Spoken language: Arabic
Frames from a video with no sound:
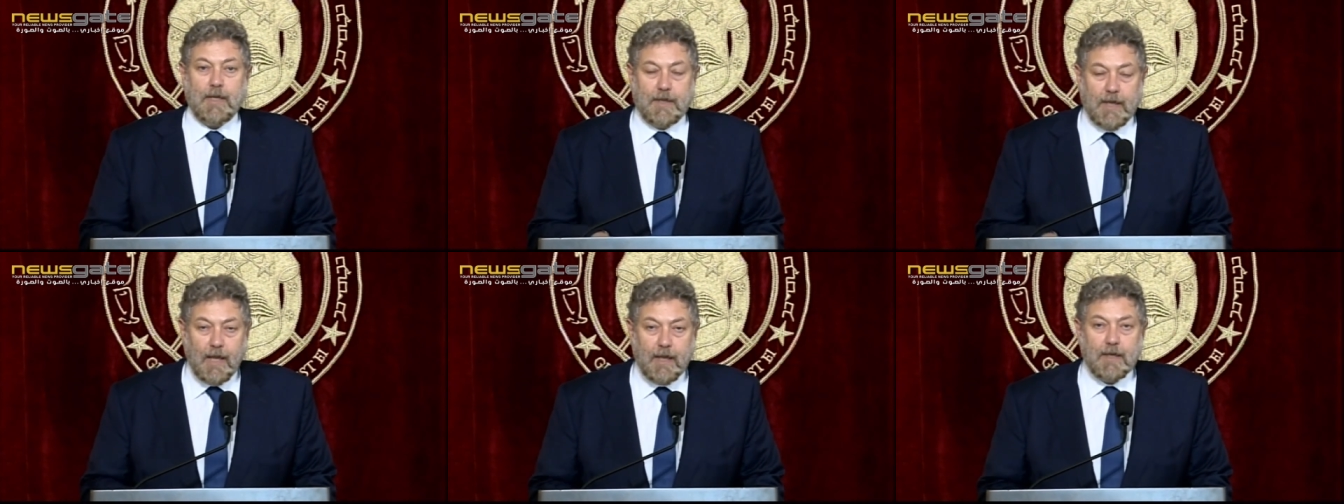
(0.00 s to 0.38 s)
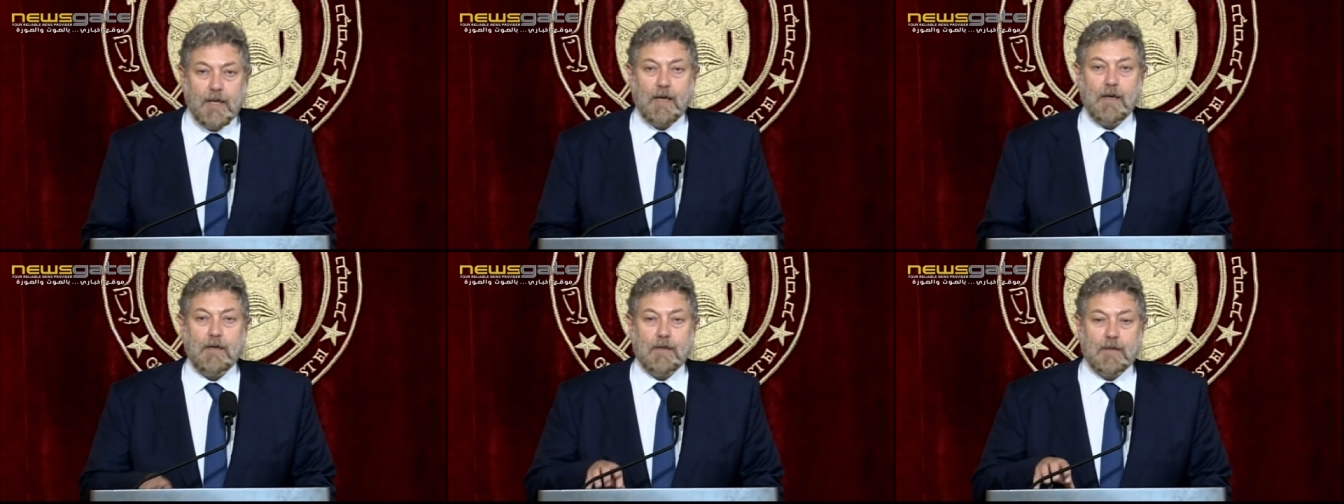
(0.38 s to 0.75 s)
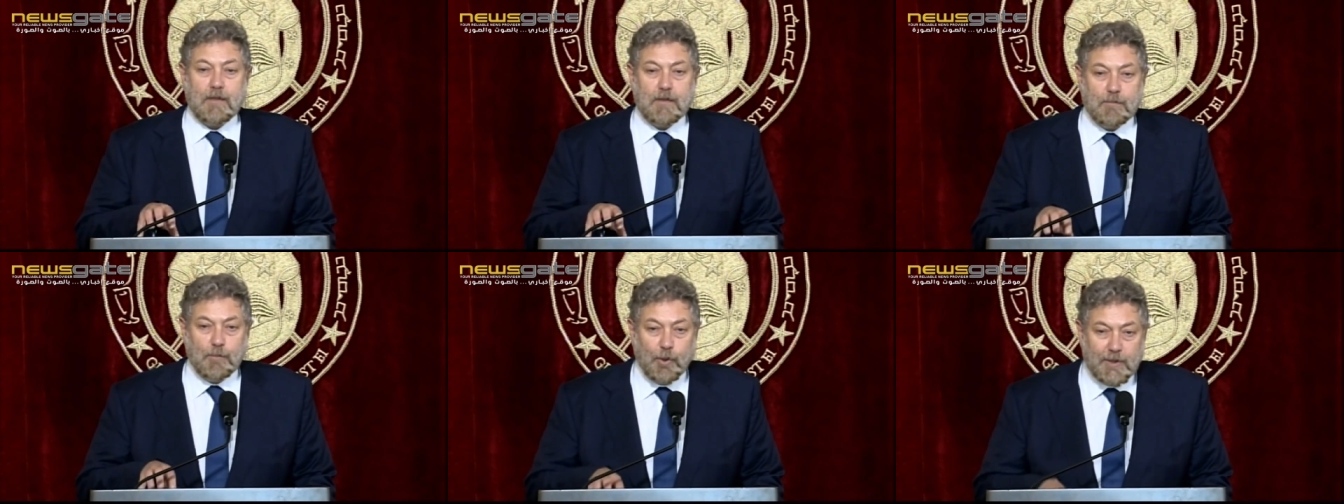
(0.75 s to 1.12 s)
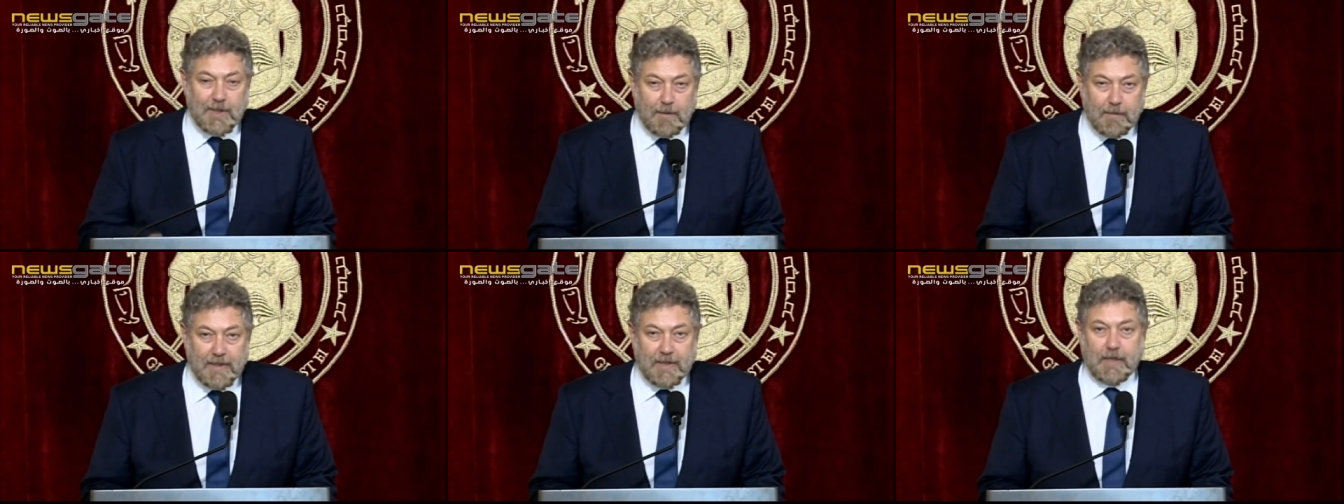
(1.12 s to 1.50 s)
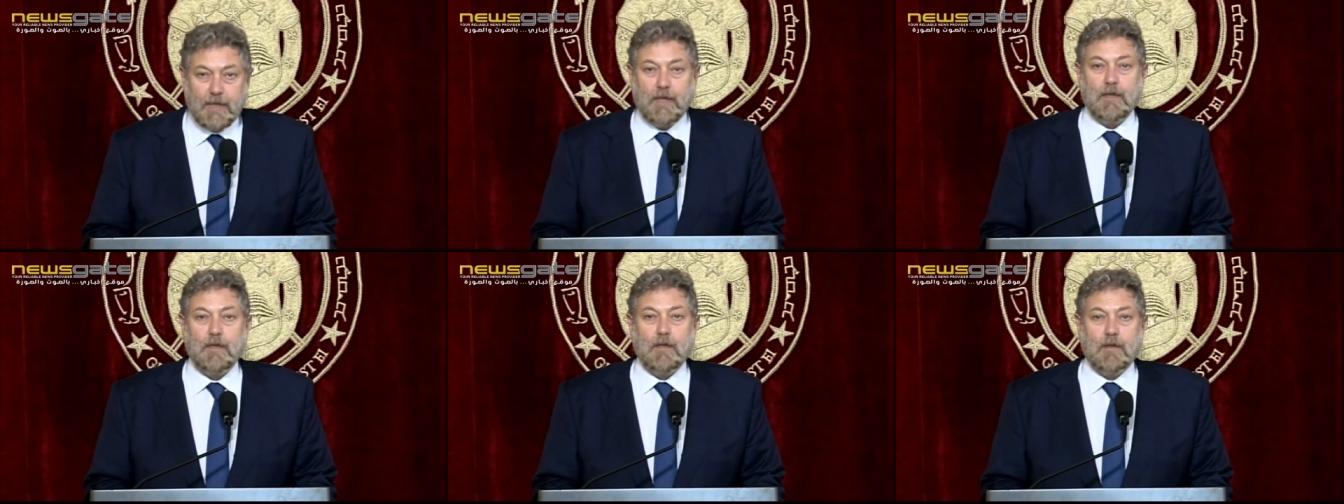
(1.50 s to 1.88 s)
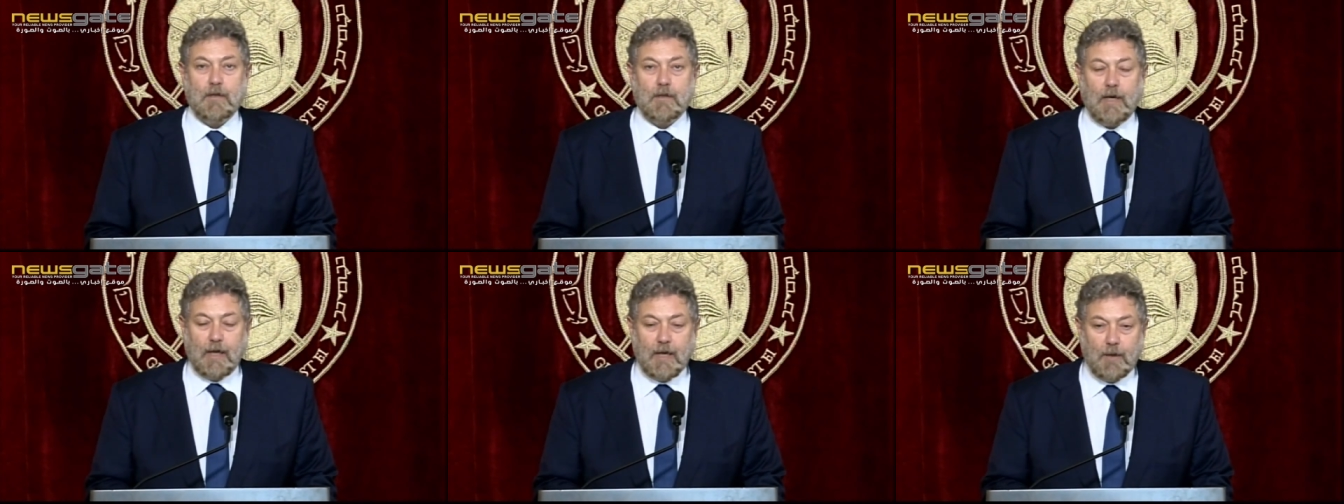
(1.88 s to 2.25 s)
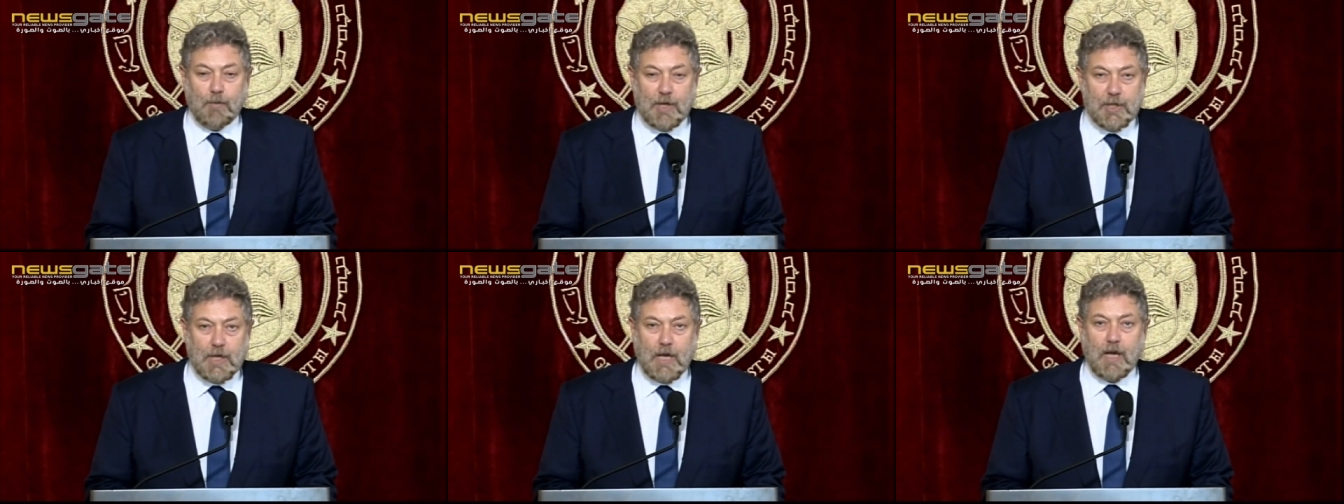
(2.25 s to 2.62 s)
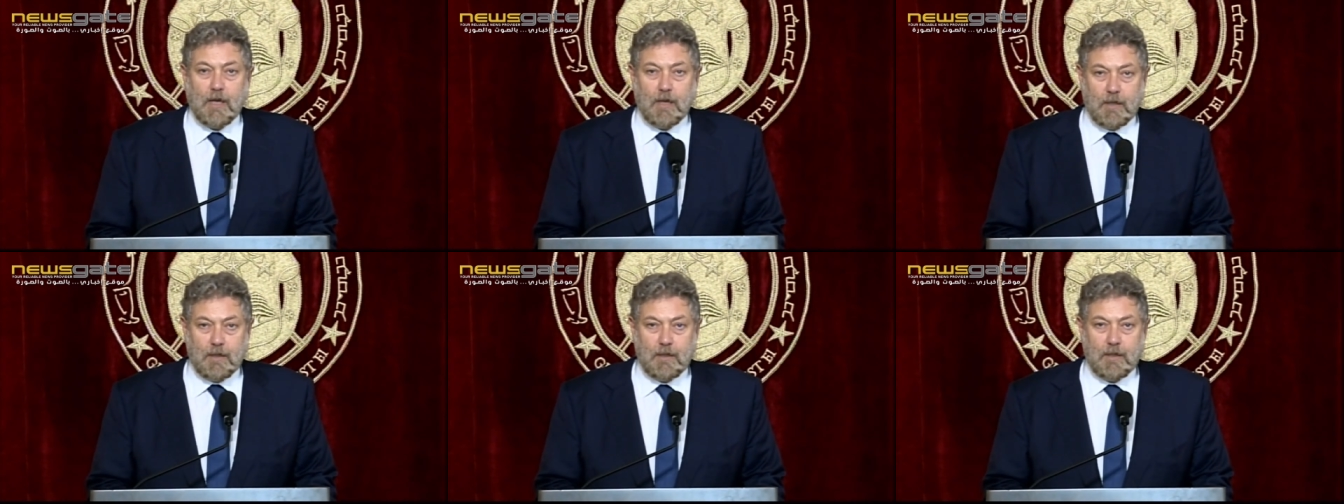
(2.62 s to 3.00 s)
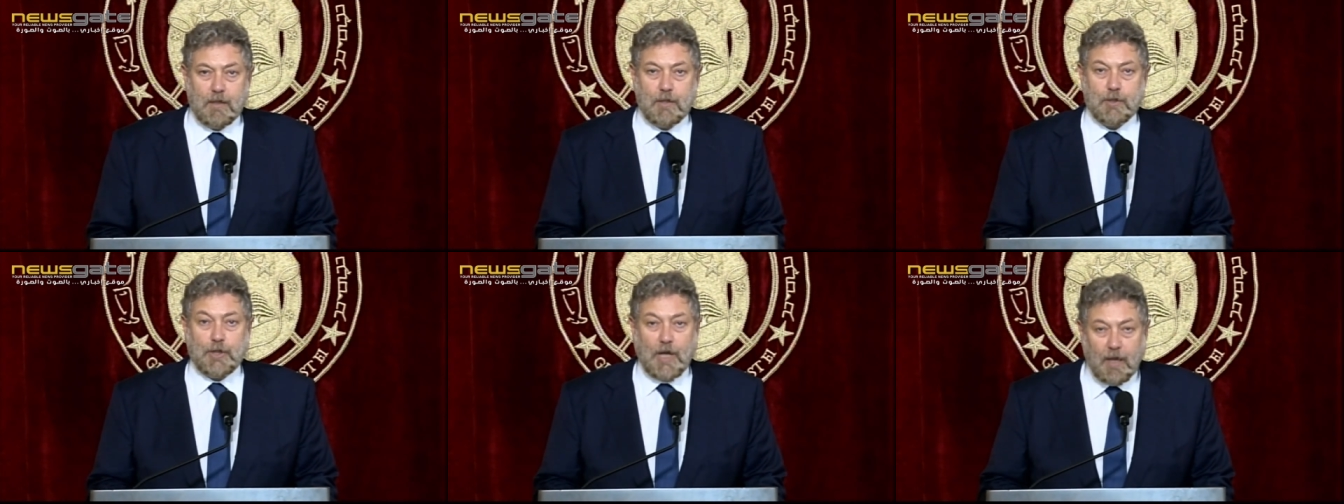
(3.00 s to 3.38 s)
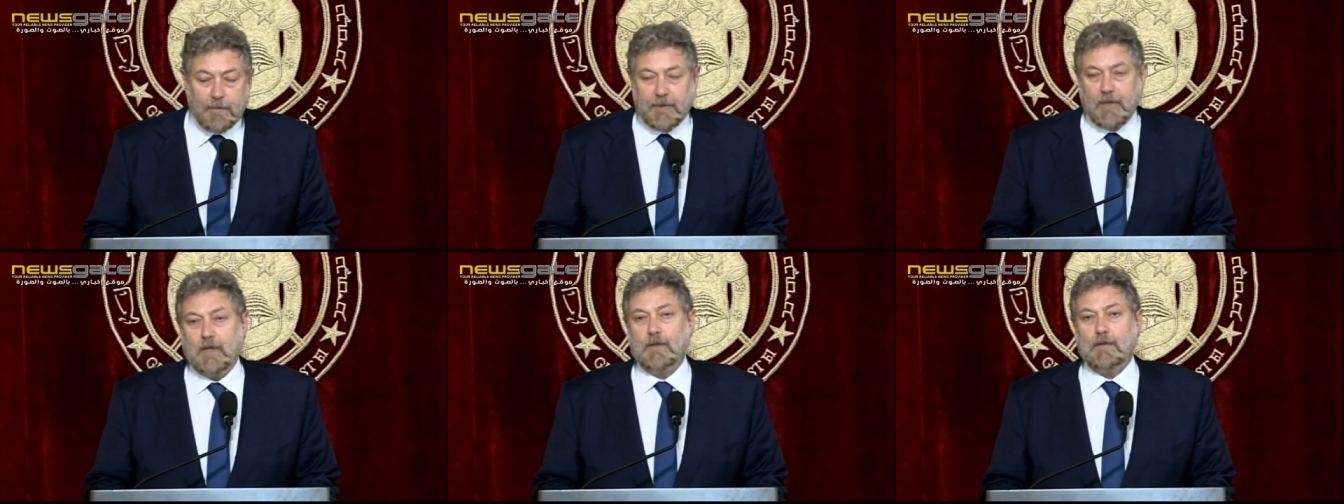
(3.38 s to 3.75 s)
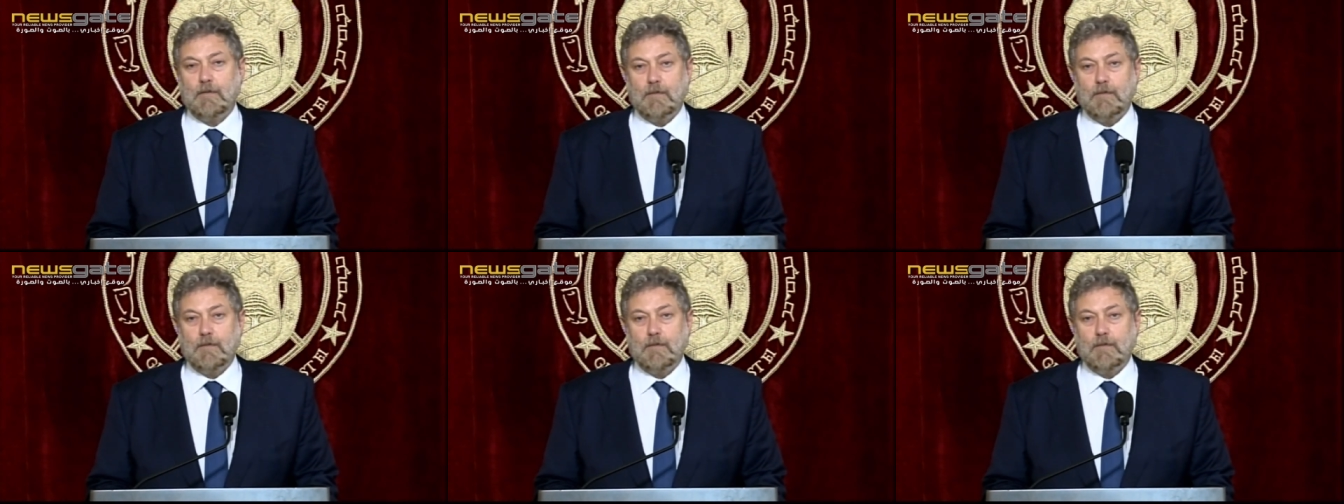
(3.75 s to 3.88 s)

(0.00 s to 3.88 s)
نحن مؤتمنين على وجع شعبنا